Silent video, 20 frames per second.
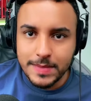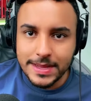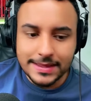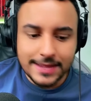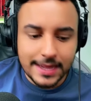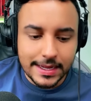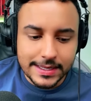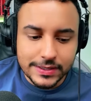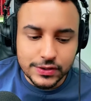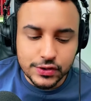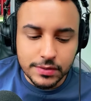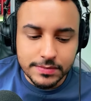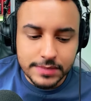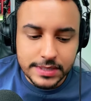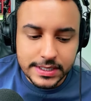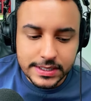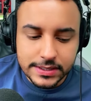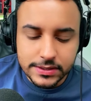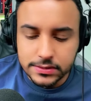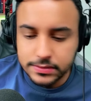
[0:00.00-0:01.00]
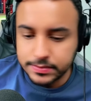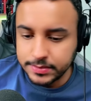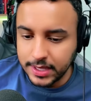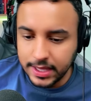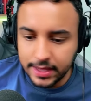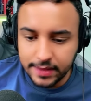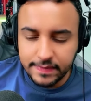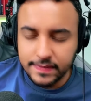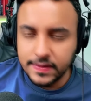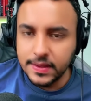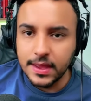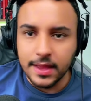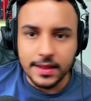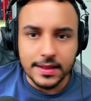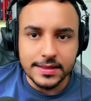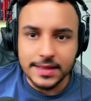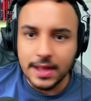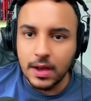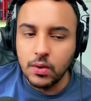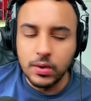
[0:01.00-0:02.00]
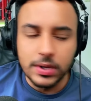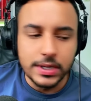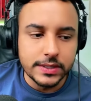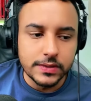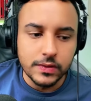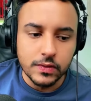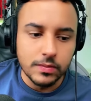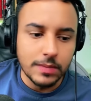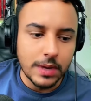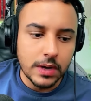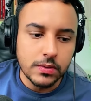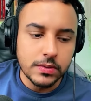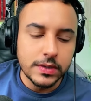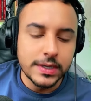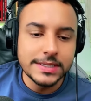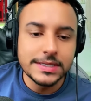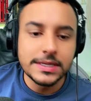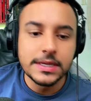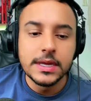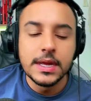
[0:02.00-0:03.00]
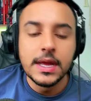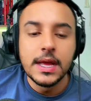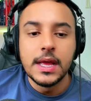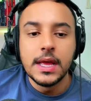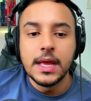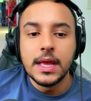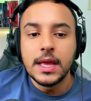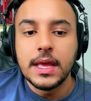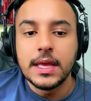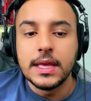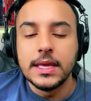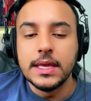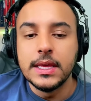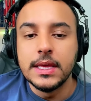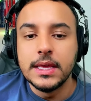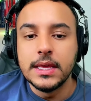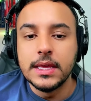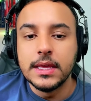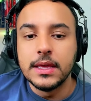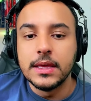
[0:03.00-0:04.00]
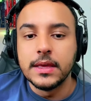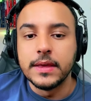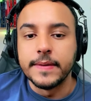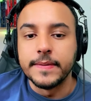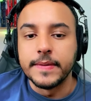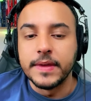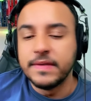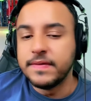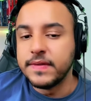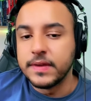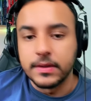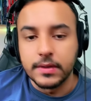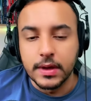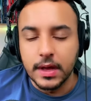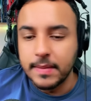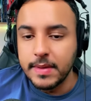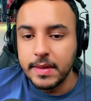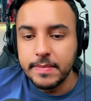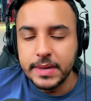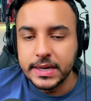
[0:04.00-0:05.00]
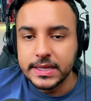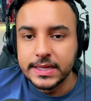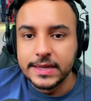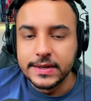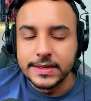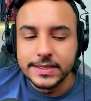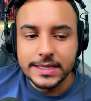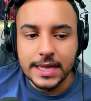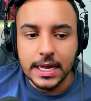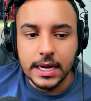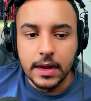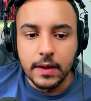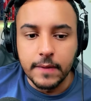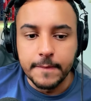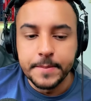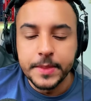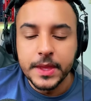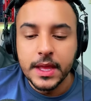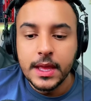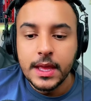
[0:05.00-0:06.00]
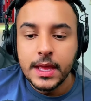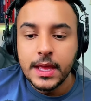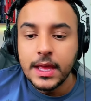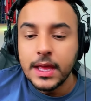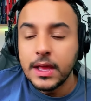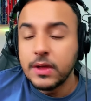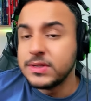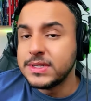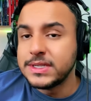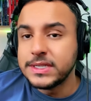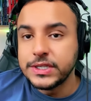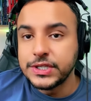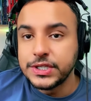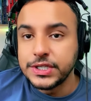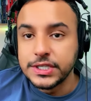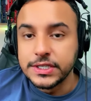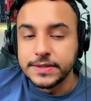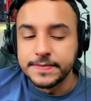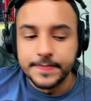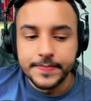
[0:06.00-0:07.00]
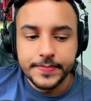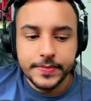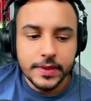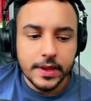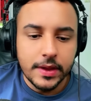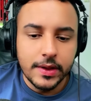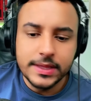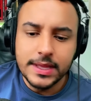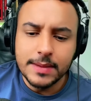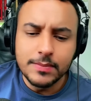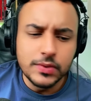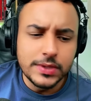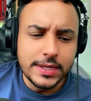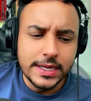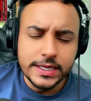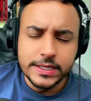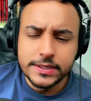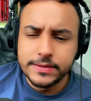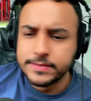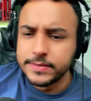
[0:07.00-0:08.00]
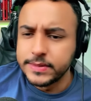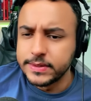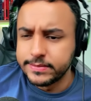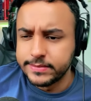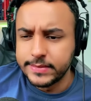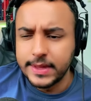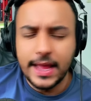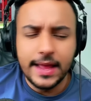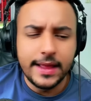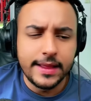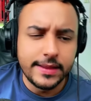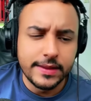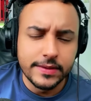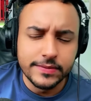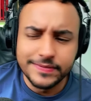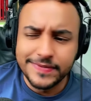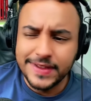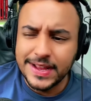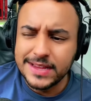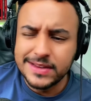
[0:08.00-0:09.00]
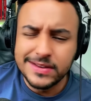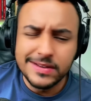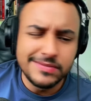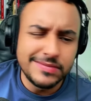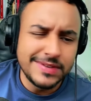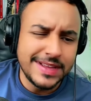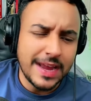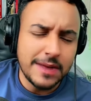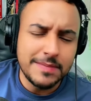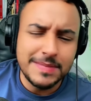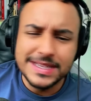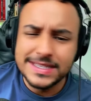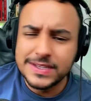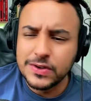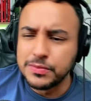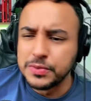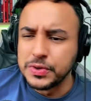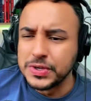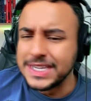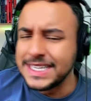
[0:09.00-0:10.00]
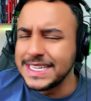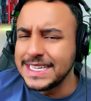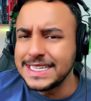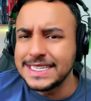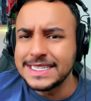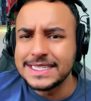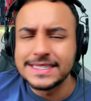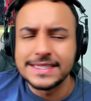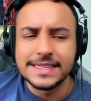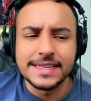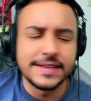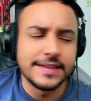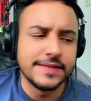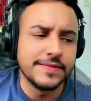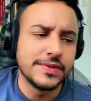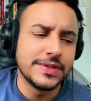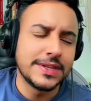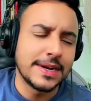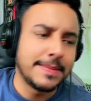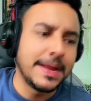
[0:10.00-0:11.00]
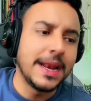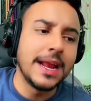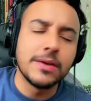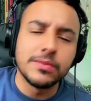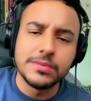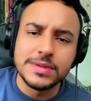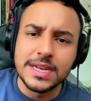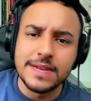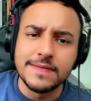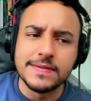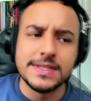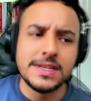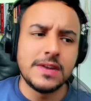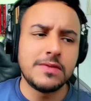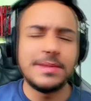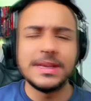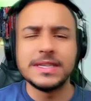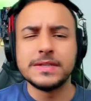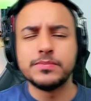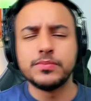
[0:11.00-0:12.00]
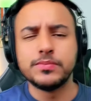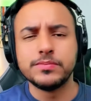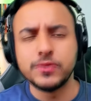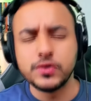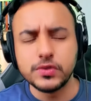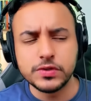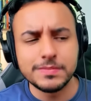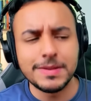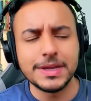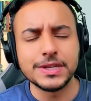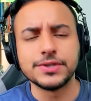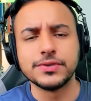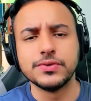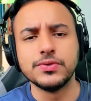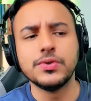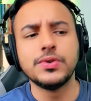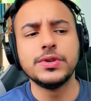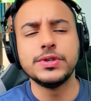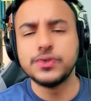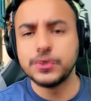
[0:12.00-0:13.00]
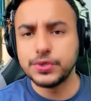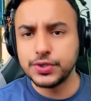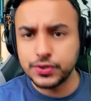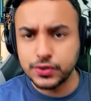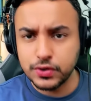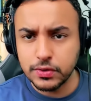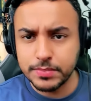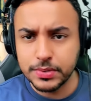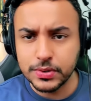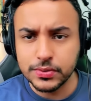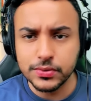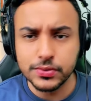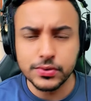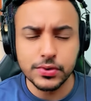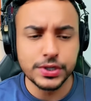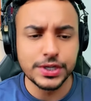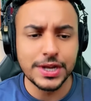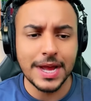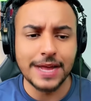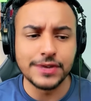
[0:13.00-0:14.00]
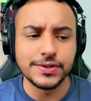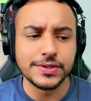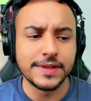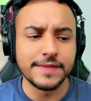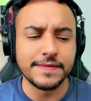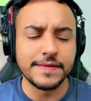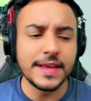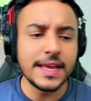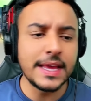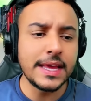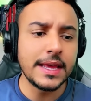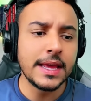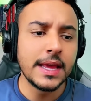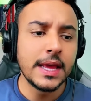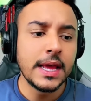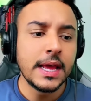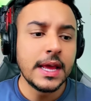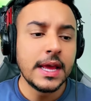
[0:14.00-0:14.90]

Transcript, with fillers: comentar aqui sobre isso, porque enfim, ainda tá rolando alguma coisa. E, enfim, acabei perdendo esse canal. Eu desisti. Eu até mudei, né? Eu falei, não, não quero mais ser humorista, vou trabalhar com televisão, mas nos bastidores, hoje eu sou produtor de rádio e TV.